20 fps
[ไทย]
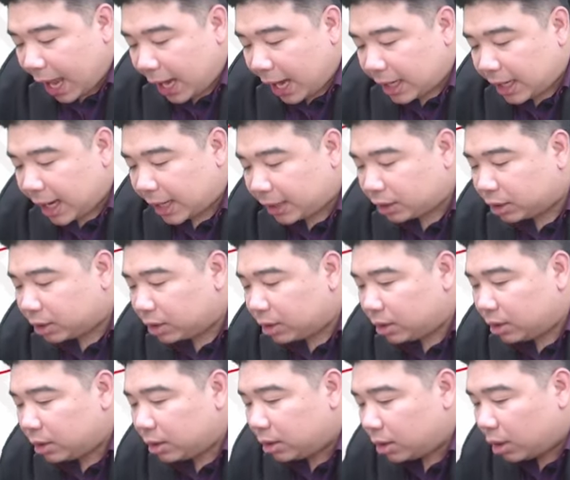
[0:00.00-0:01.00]
นัด
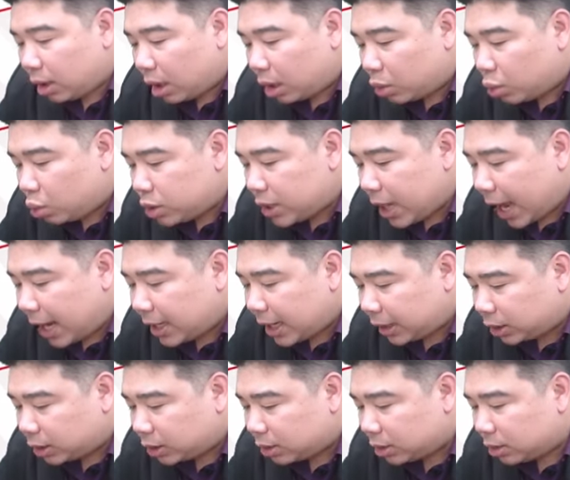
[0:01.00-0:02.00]
ครูยานั
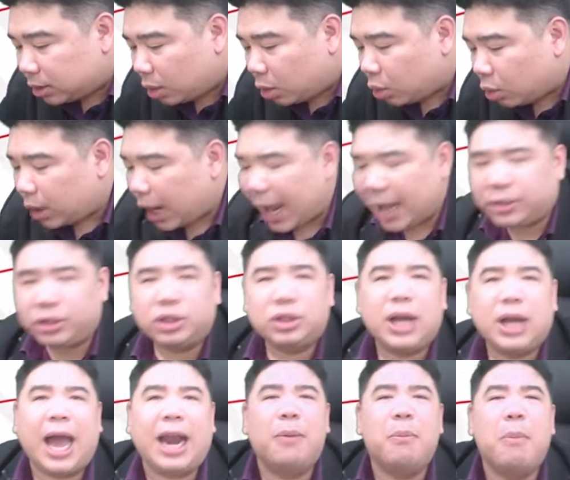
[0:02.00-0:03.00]
ดโอ้อ่านชื่อ
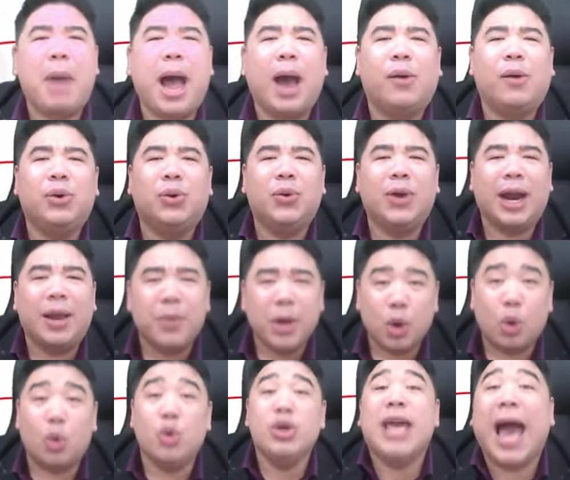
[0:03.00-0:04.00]
อ่านลำบากคุณครูนะครับ
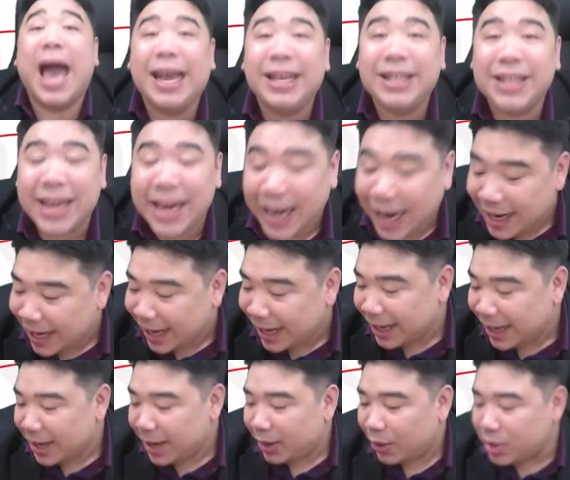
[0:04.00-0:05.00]
ครูยาเฉยแล้วกันนะ
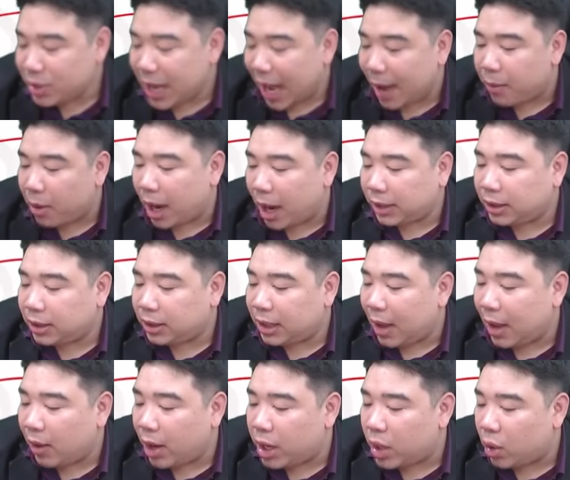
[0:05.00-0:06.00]
ครูยาบอกอาทิตย์ที่
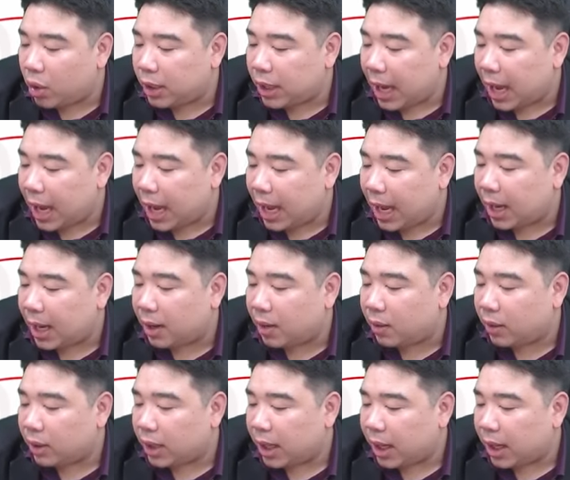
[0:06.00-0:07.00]
แล้วก็โดนค่าโอ
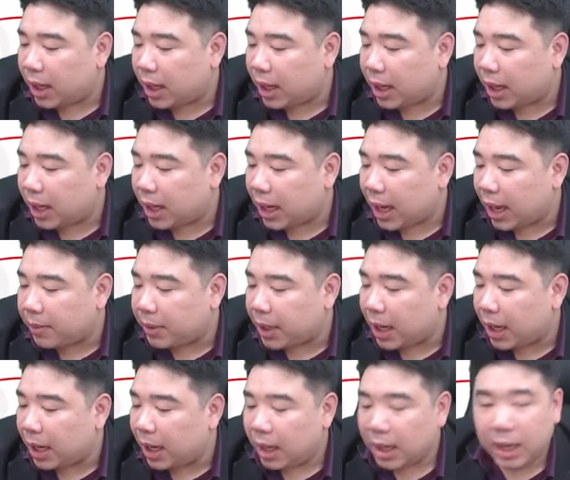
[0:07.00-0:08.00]
เคนะครับ
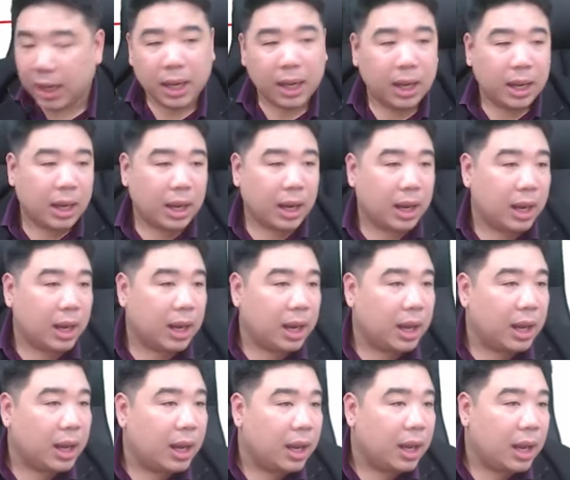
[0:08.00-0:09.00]
นะ
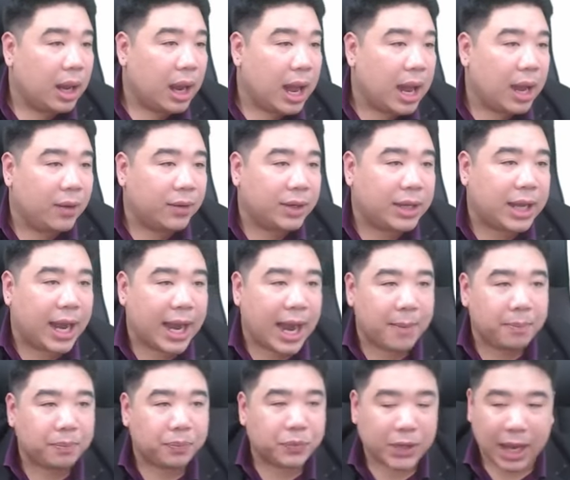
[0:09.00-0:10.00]
อ่าอ่าโอเคค
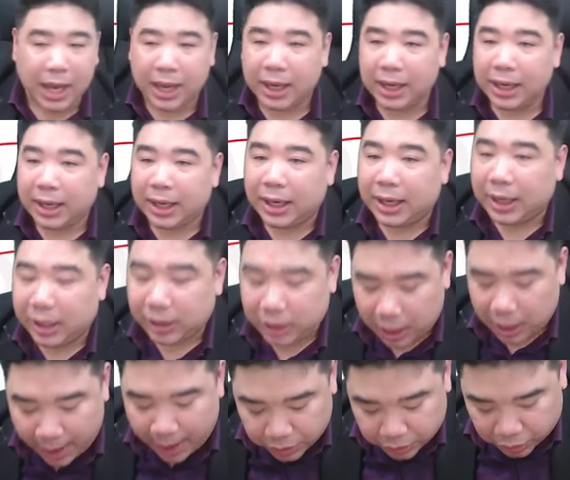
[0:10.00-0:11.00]
รับนะ ต่อ
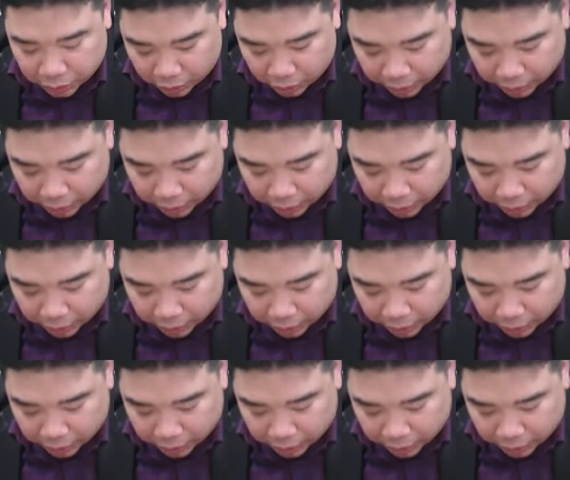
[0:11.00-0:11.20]
ไปคุณครู